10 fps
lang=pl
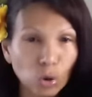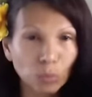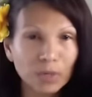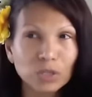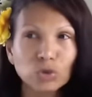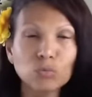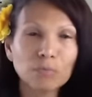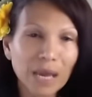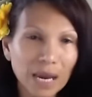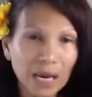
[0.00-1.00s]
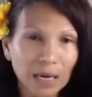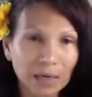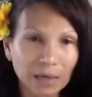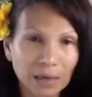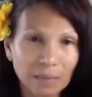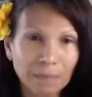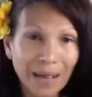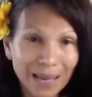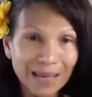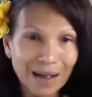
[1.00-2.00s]
bo jesteś stworzony przez
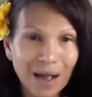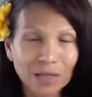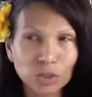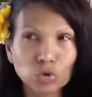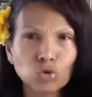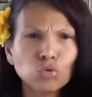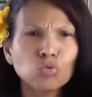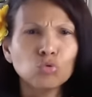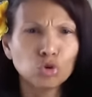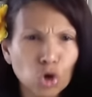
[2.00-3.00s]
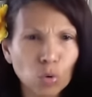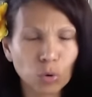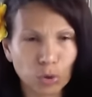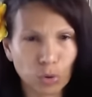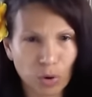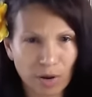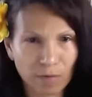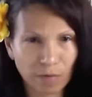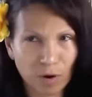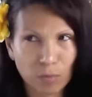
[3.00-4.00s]
Boga, więc wiesz
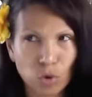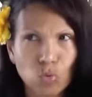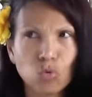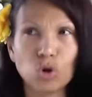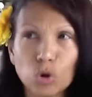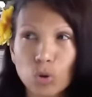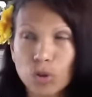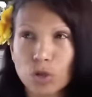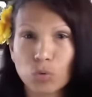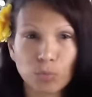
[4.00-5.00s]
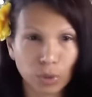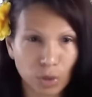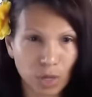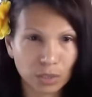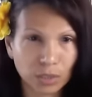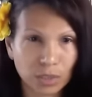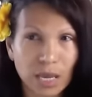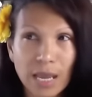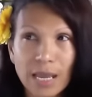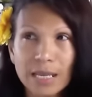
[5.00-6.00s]
skąd tak pochodzisz, wiesz, że należysz do
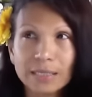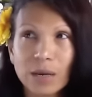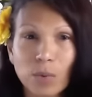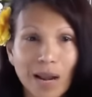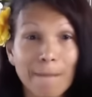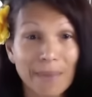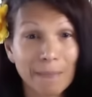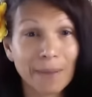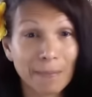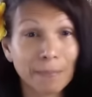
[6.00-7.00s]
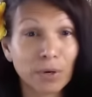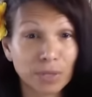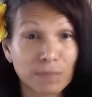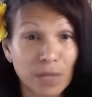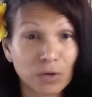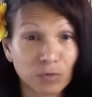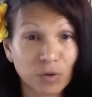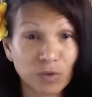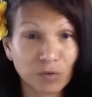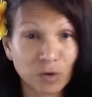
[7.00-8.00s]
nieba. To jest tak, jak kiedy po raz pierwszy
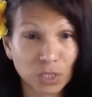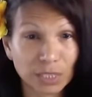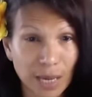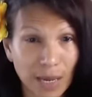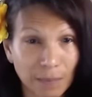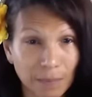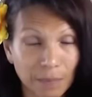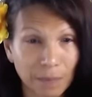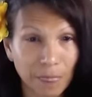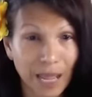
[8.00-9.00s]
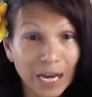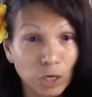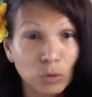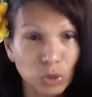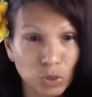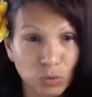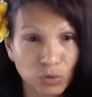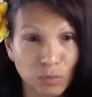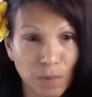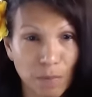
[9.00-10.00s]
poznałam moją prawdziwą matkę. Wiedziałam,
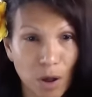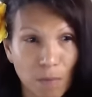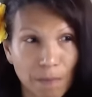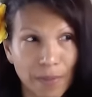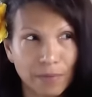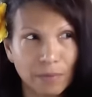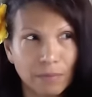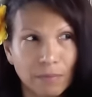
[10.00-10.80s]
że to była moja mama.